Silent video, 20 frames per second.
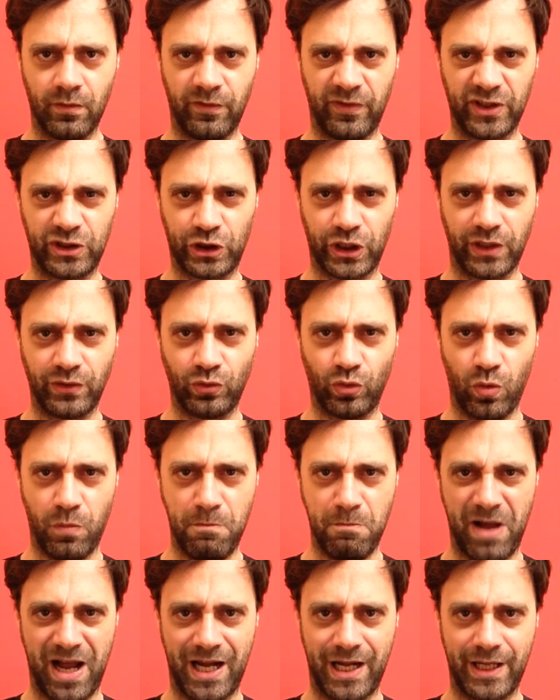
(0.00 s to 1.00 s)
facendo
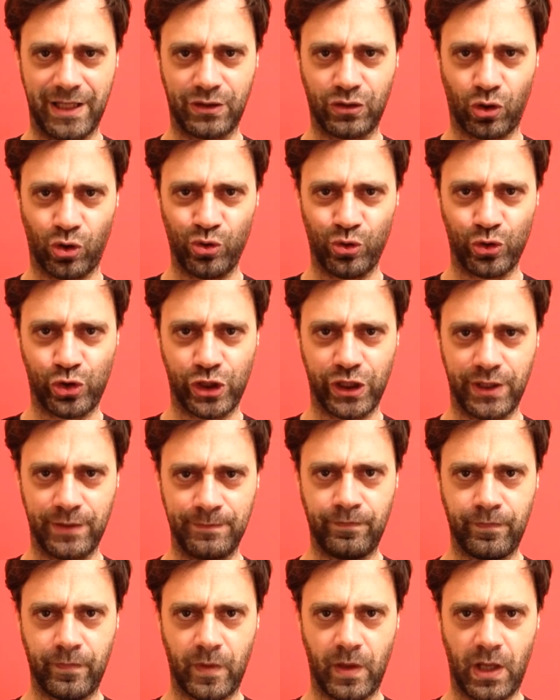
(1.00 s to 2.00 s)
un male
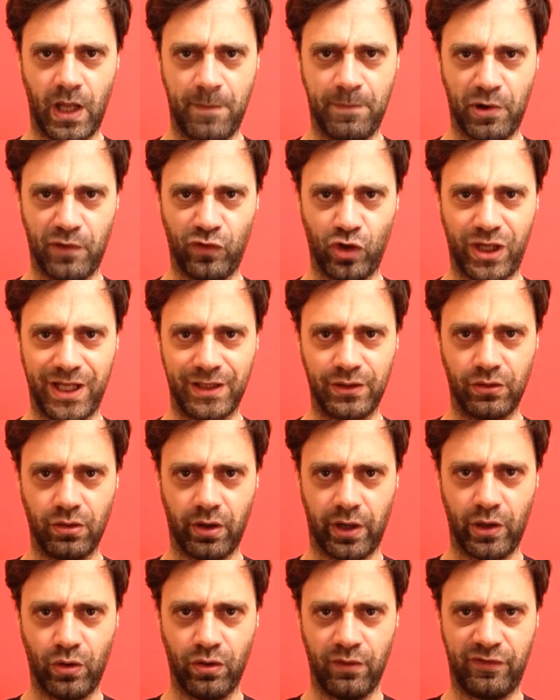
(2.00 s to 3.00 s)
atroce e provocando
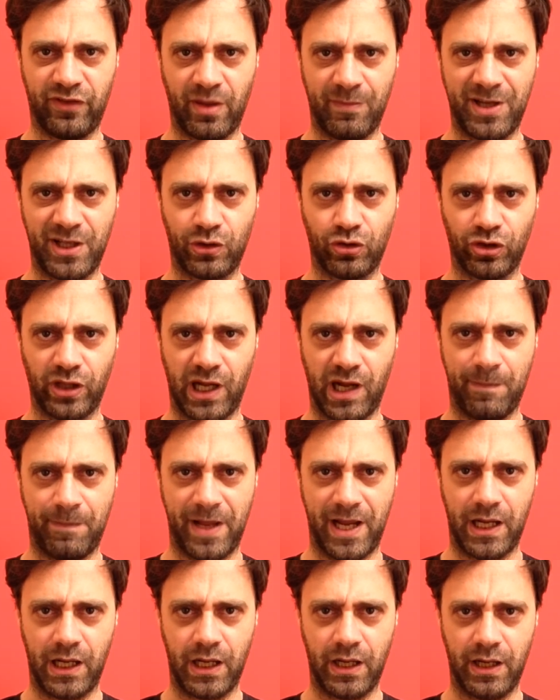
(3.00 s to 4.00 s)
il rigonfiamento della
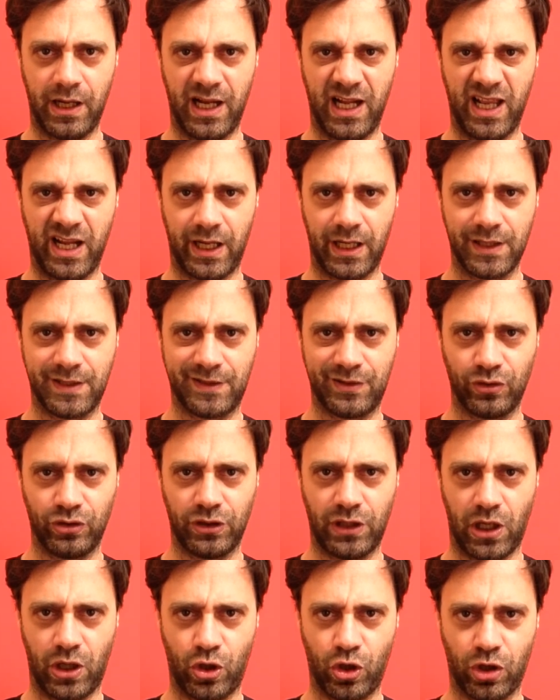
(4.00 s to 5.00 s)
pelle e le
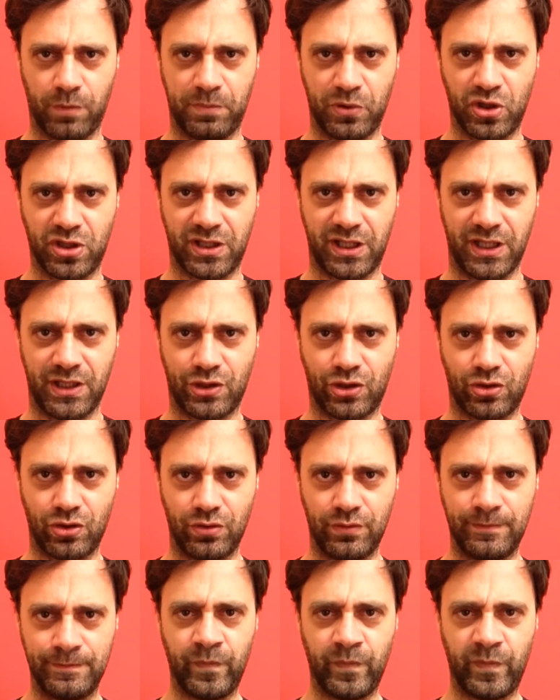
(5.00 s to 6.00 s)
reazioni del corpo
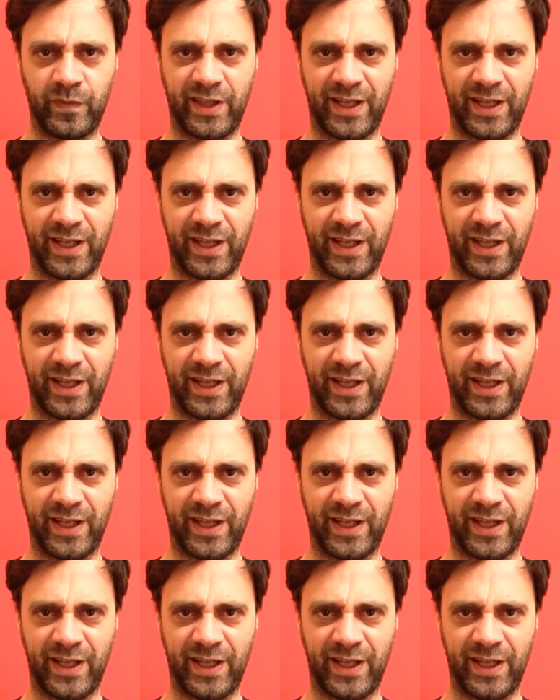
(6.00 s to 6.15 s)
stesso,